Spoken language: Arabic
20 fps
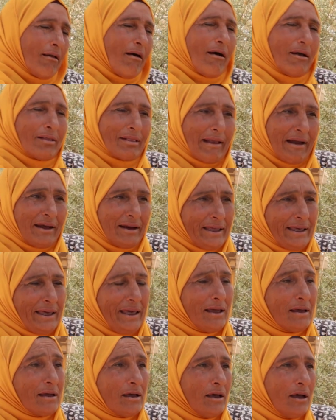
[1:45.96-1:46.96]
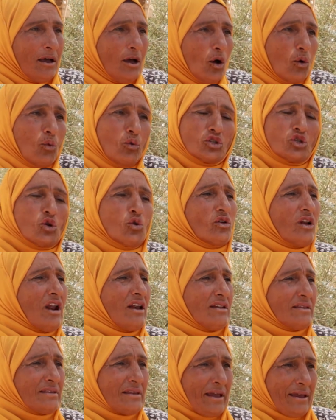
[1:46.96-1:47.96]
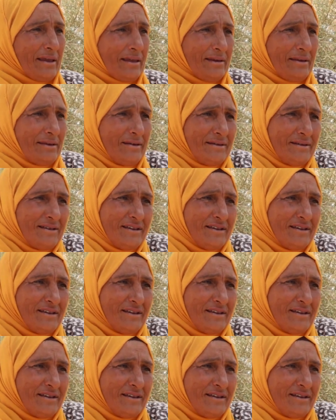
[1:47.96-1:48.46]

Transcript: الله هطلع الحج وشكرا للتحيه